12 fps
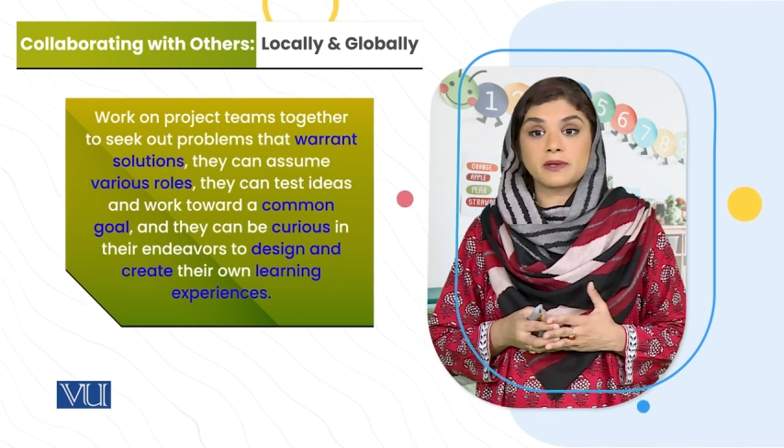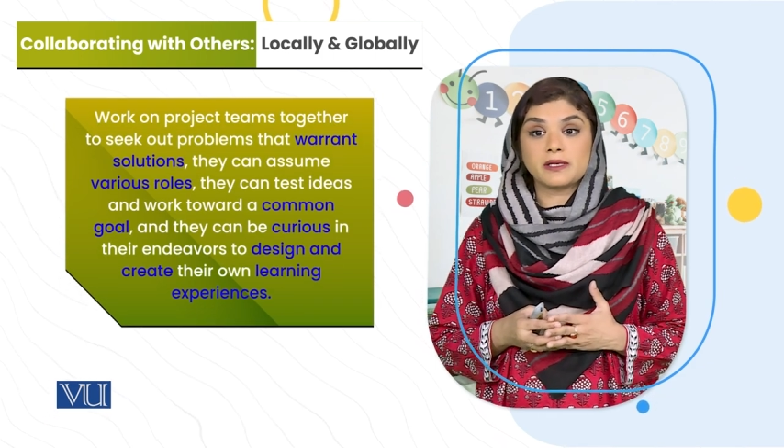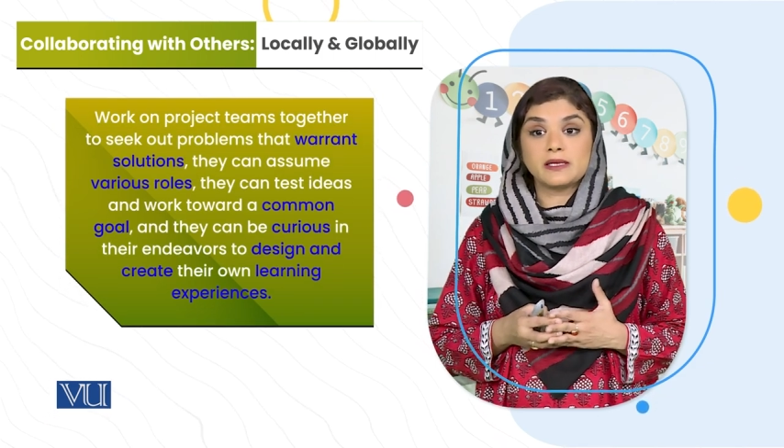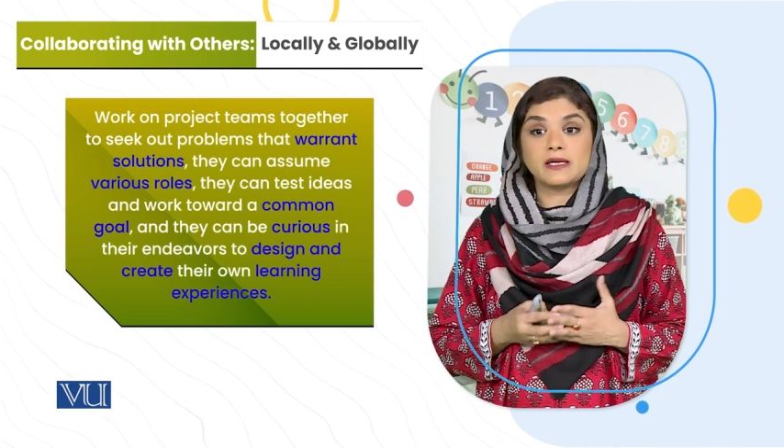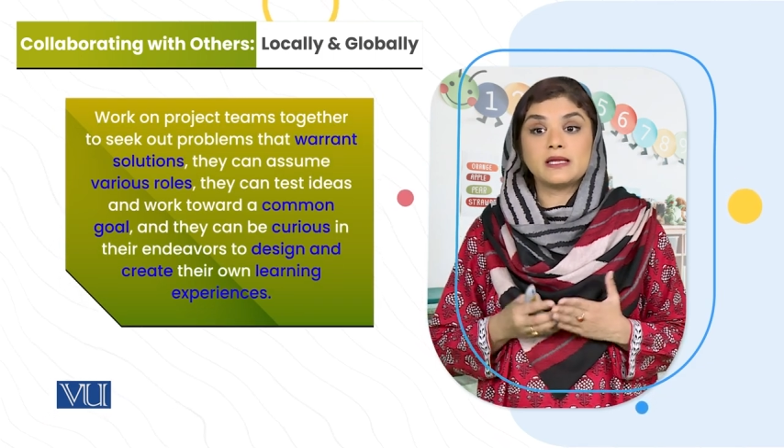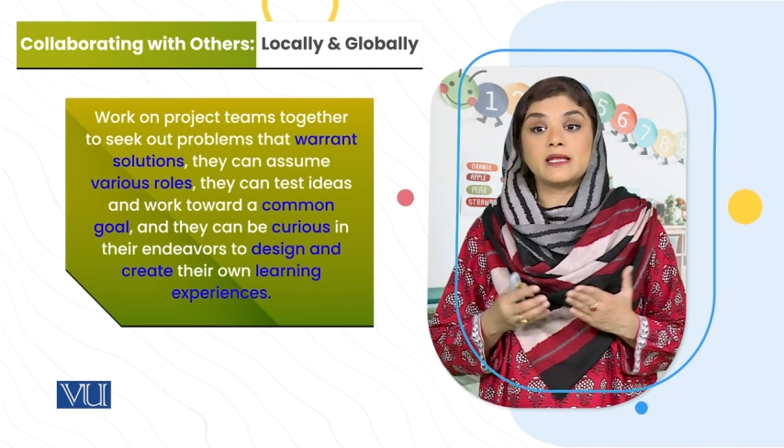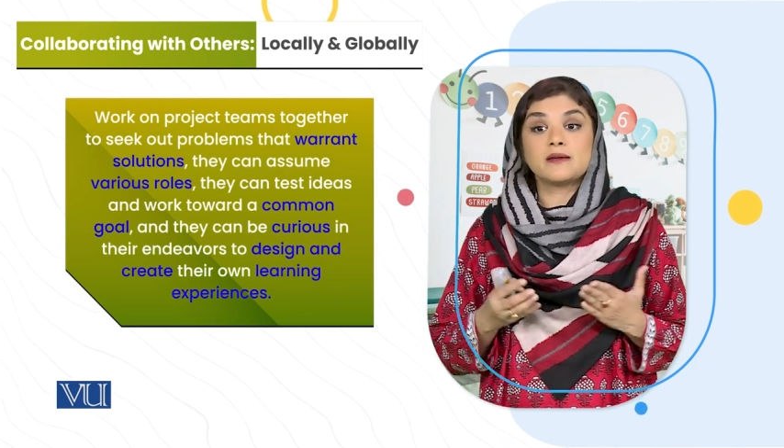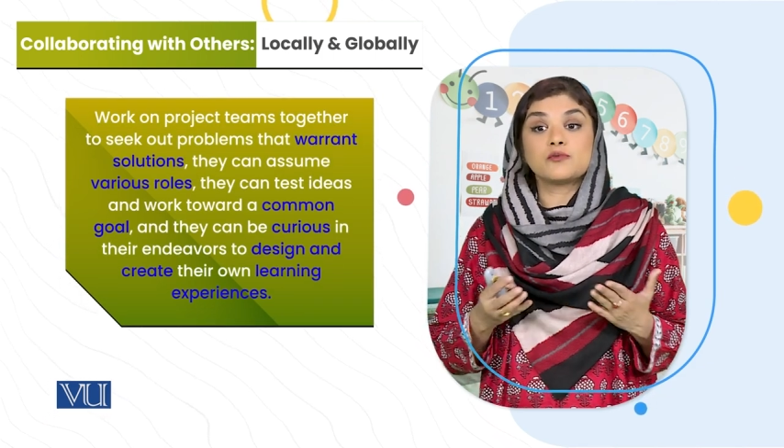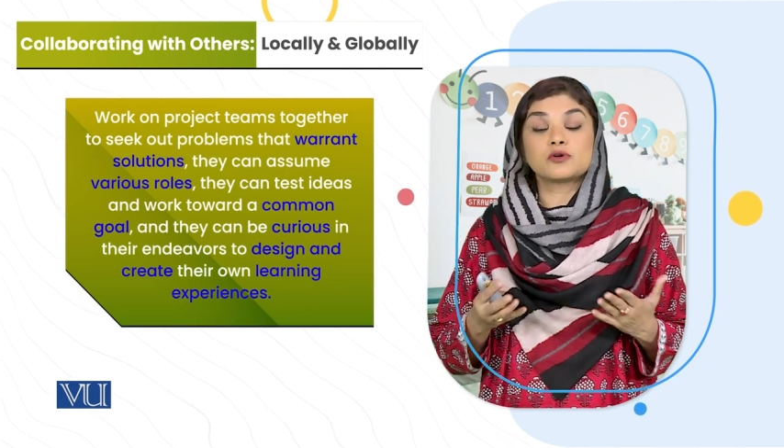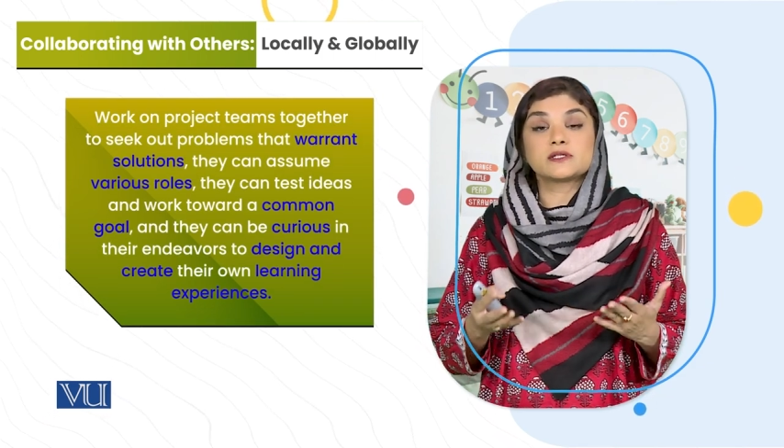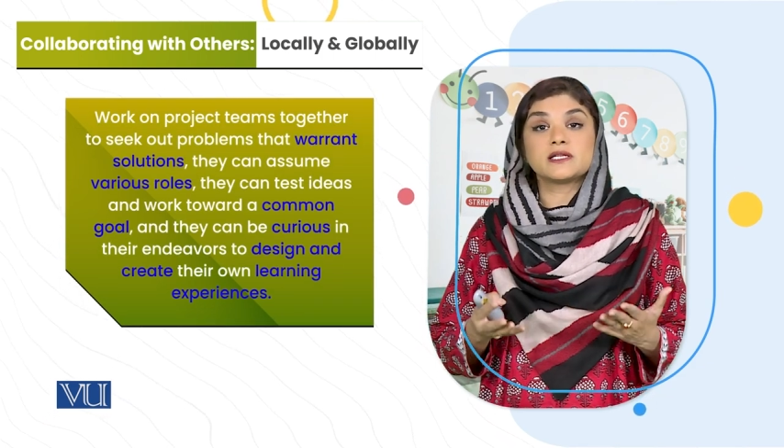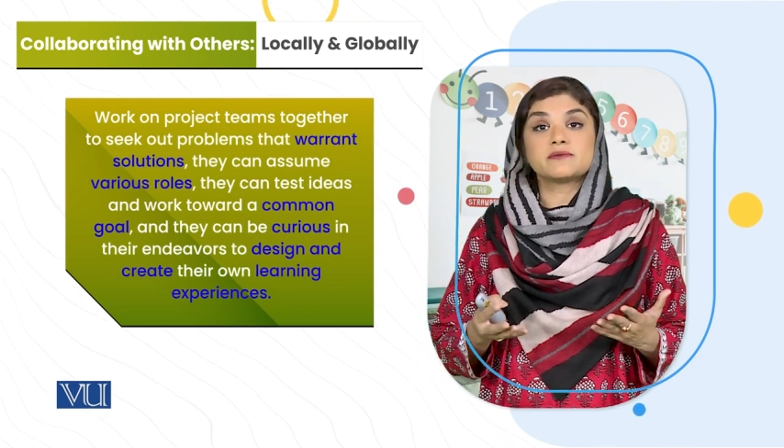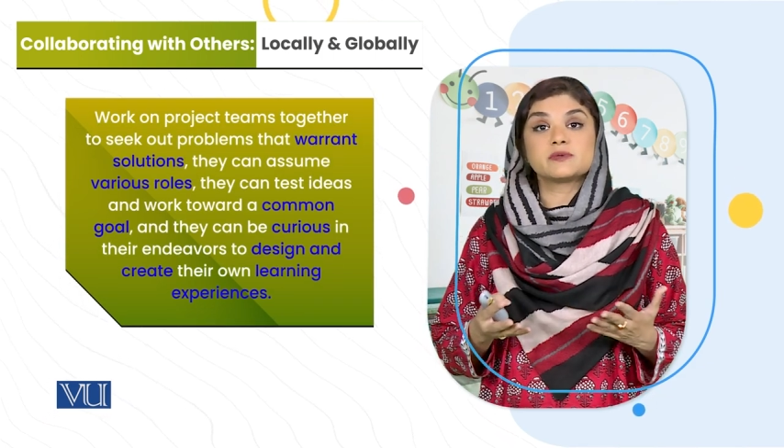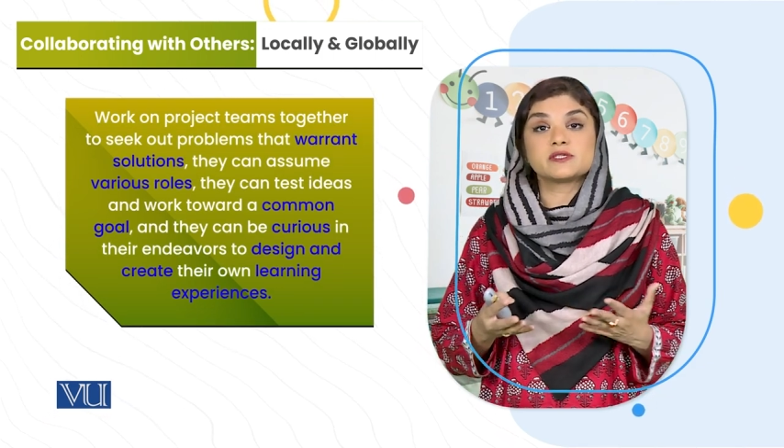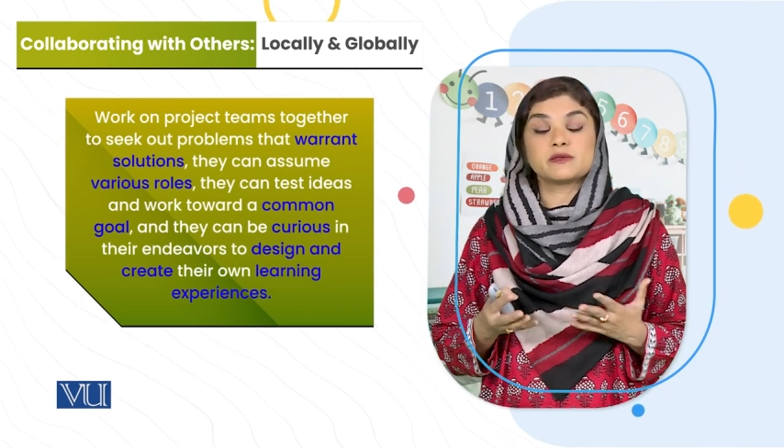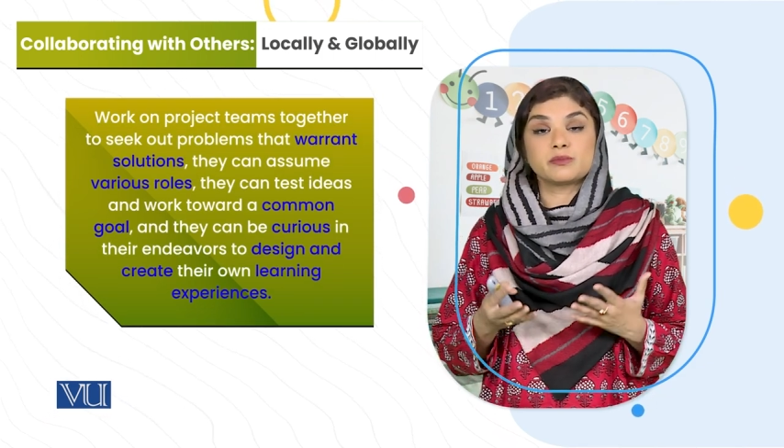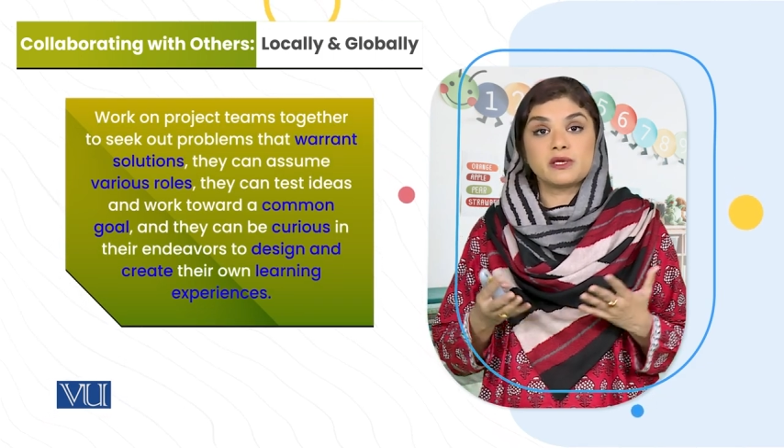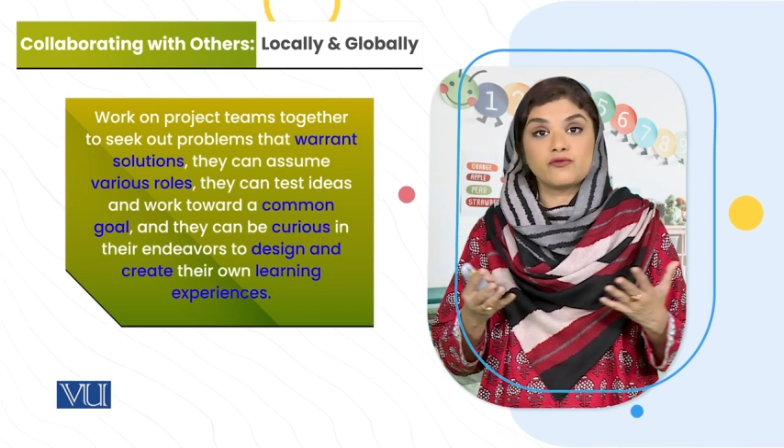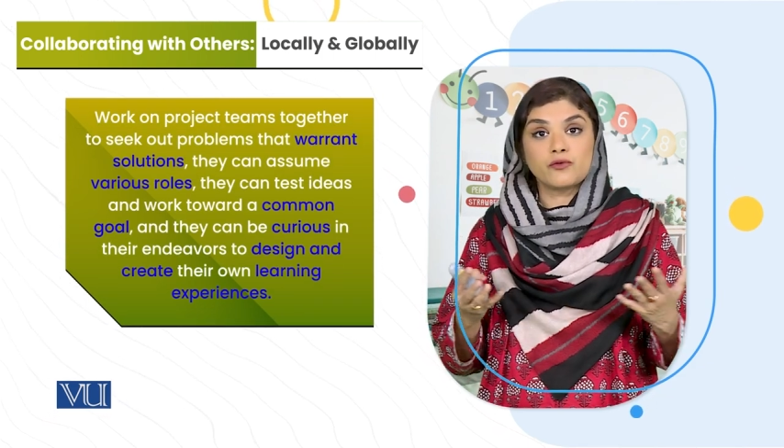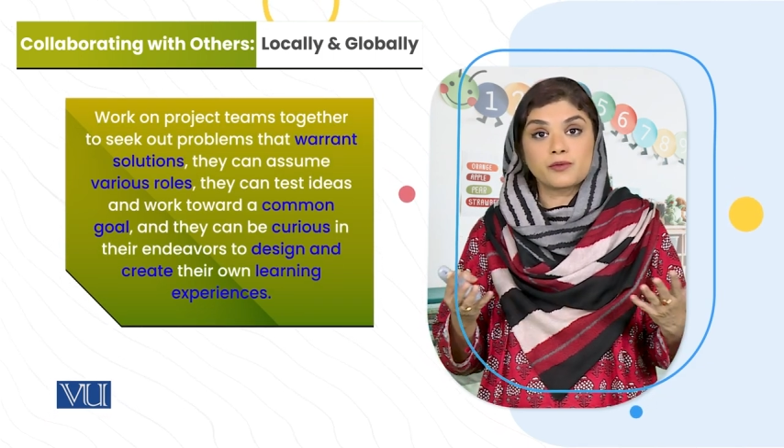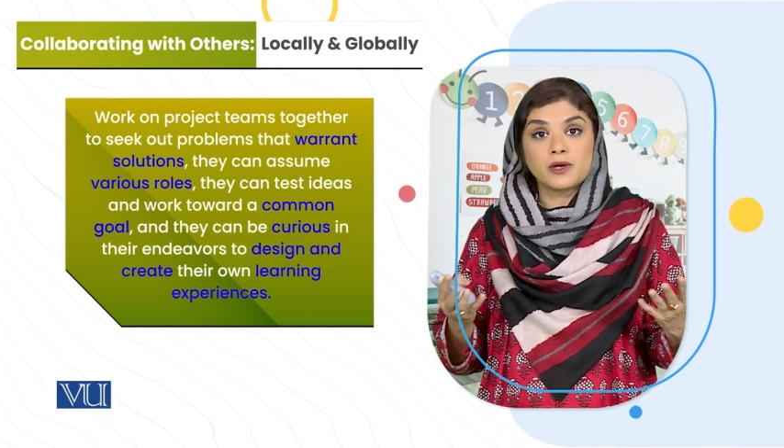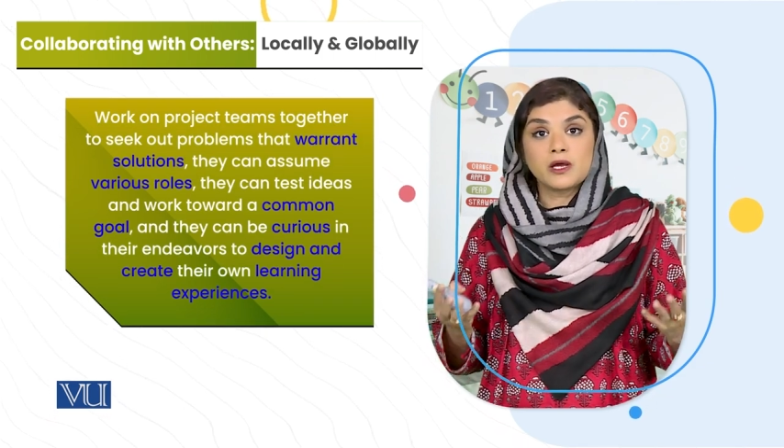करने के लिए मुख्तलिफ़ किस्म की वो